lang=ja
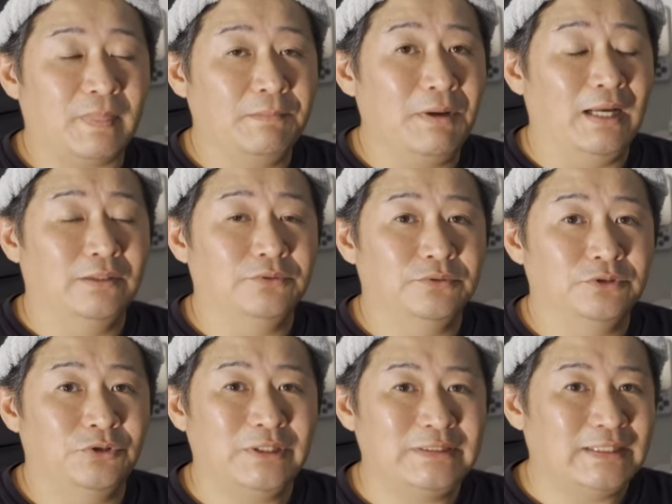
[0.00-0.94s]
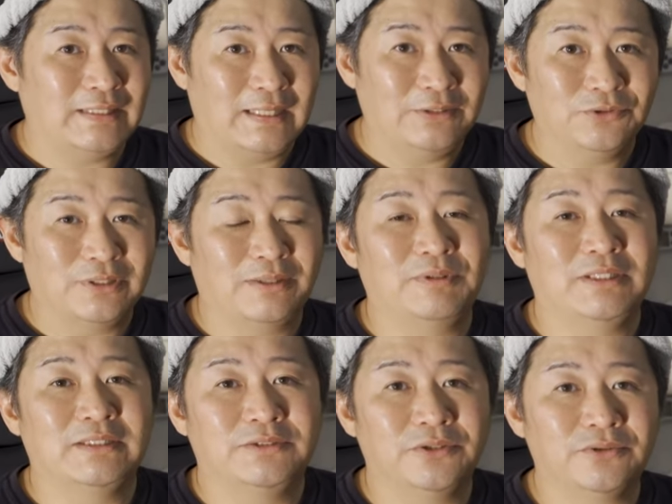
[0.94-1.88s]
まあ、あの、それじゃないとダメ
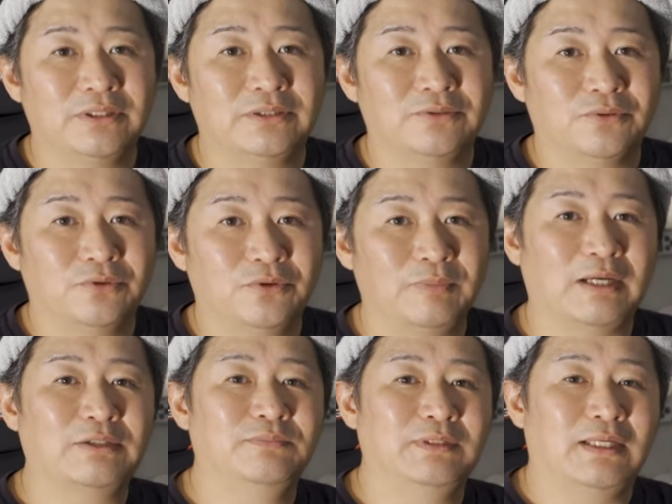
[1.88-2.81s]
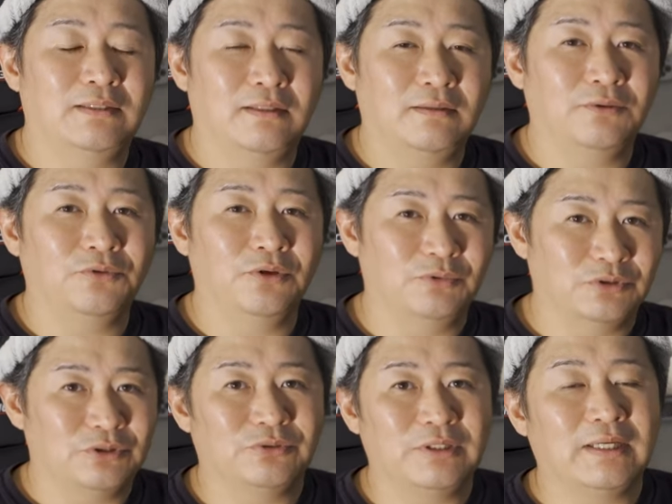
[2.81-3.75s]
ですよっていうところもあるみたいなんで、これも
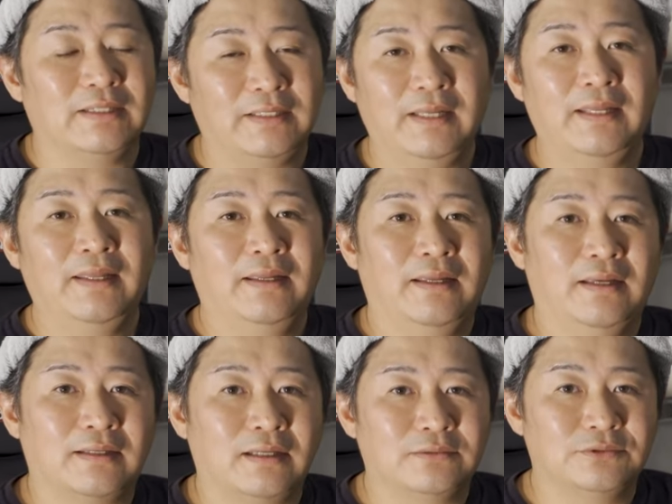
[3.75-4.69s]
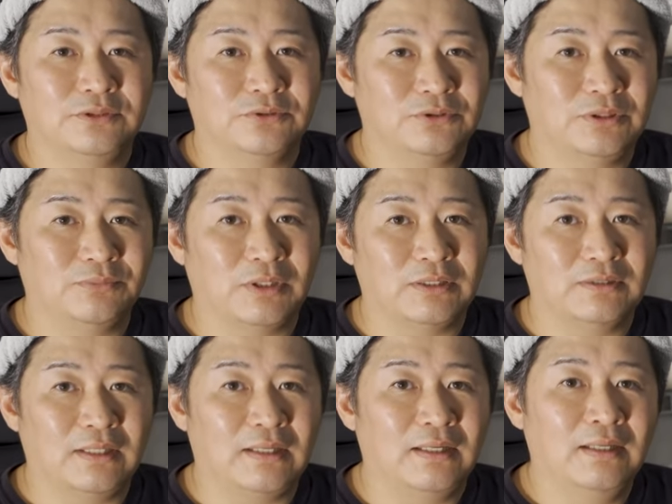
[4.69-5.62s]
ちょっと一回ね、えー、確認をしてもらっ
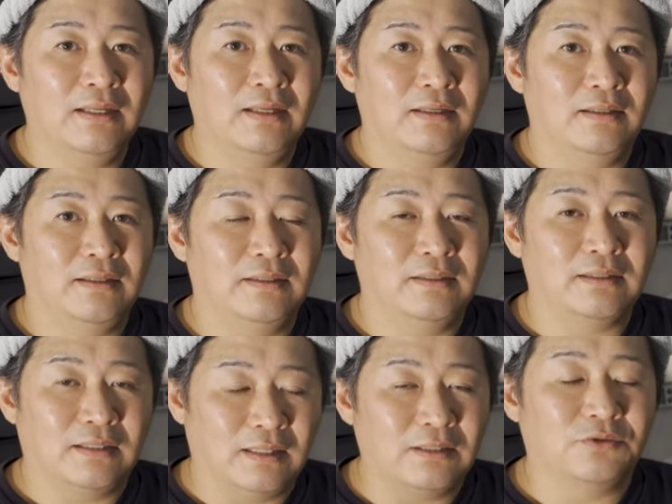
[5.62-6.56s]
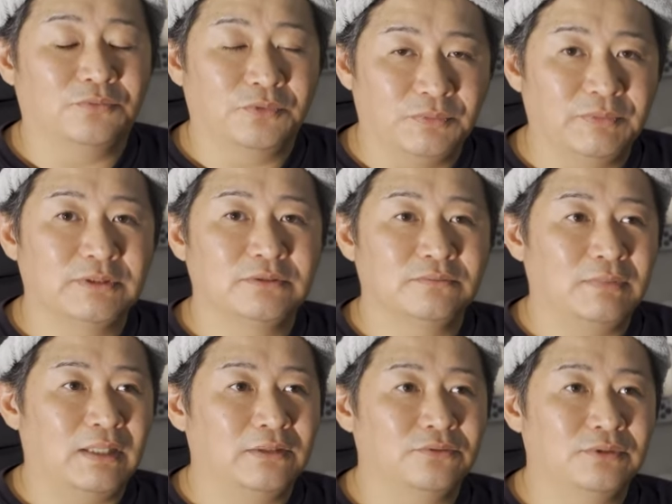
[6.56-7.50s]
たら、えー、いいかなと思います。
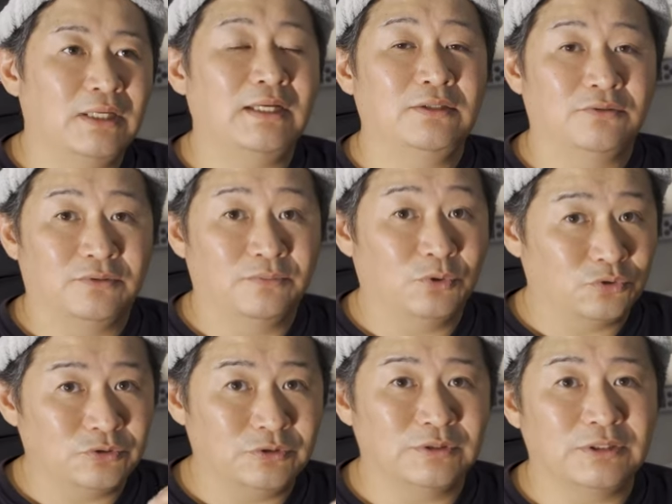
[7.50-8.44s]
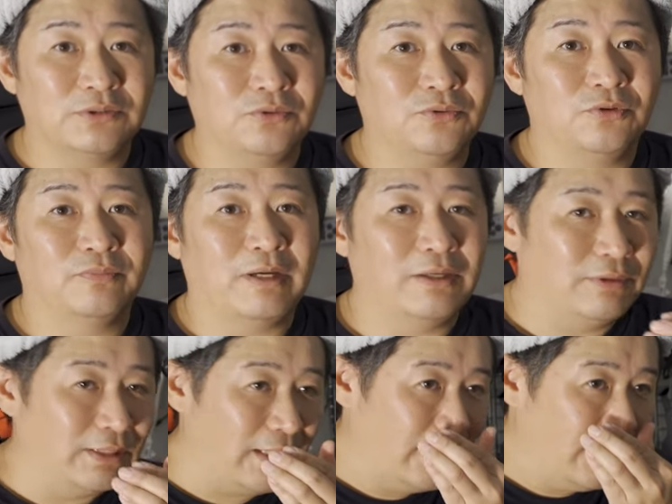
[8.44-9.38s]
まあ、あの、奈良の、僕住んでるとこの場合
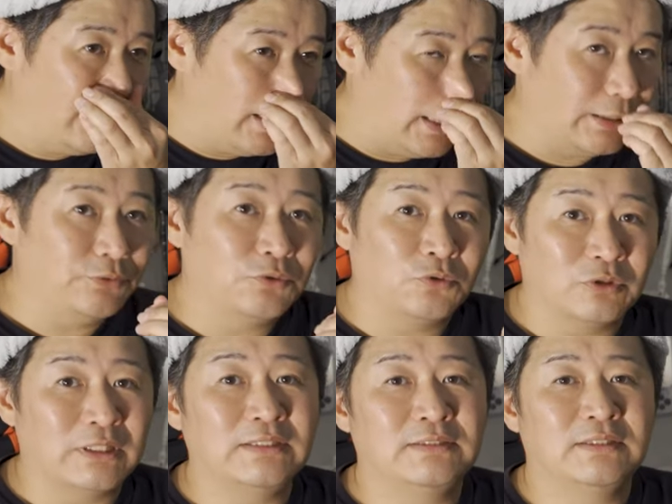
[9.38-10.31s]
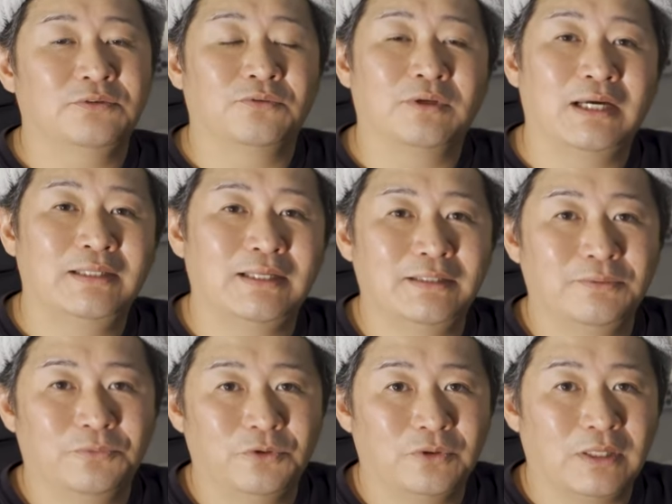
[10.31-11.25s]
はね、あの、固定式の階段
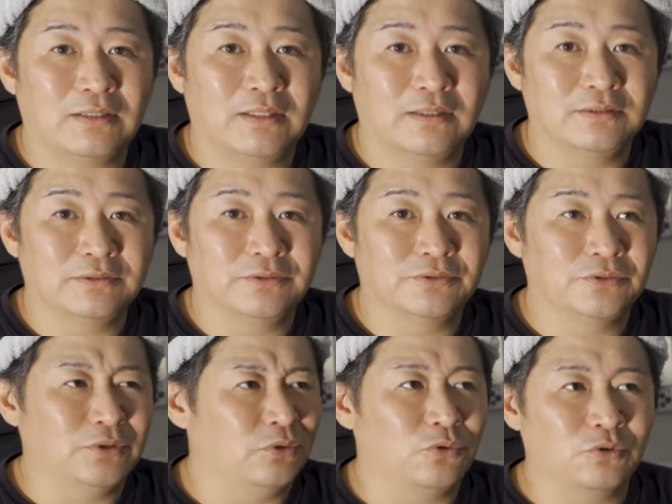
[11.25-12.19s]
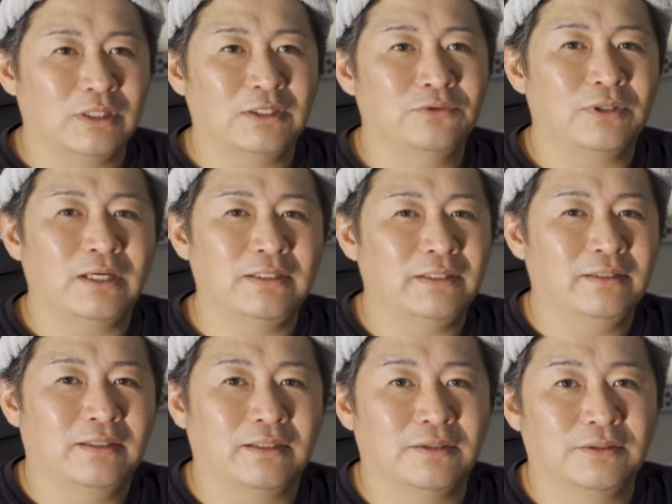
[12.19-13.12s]
でもよかったんですけど、その固定の階段
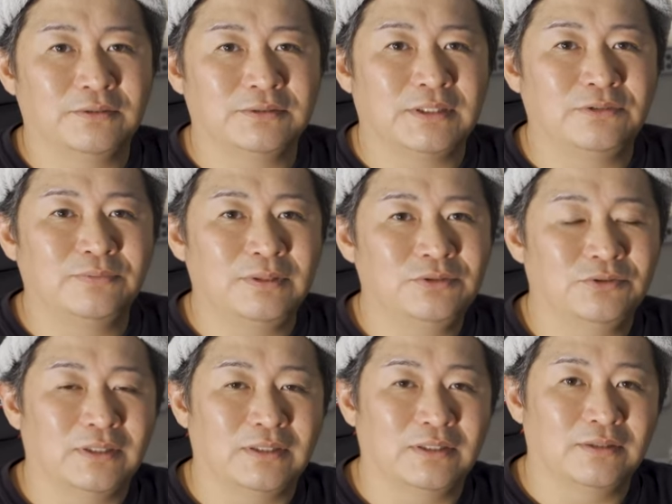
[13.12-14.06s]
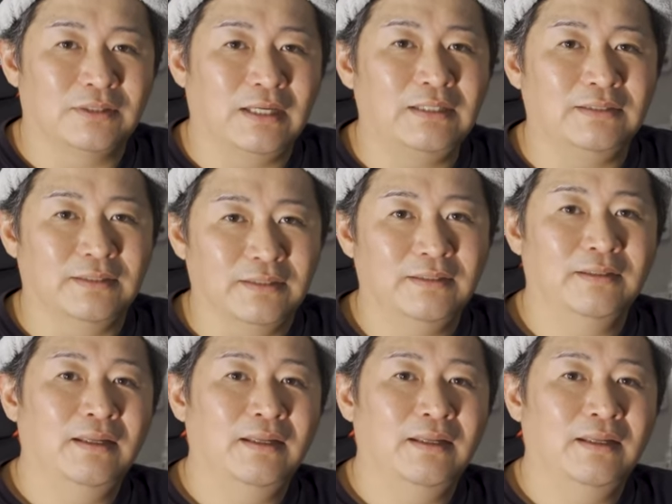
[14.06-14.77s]
なんかつける場所なんかないんでね、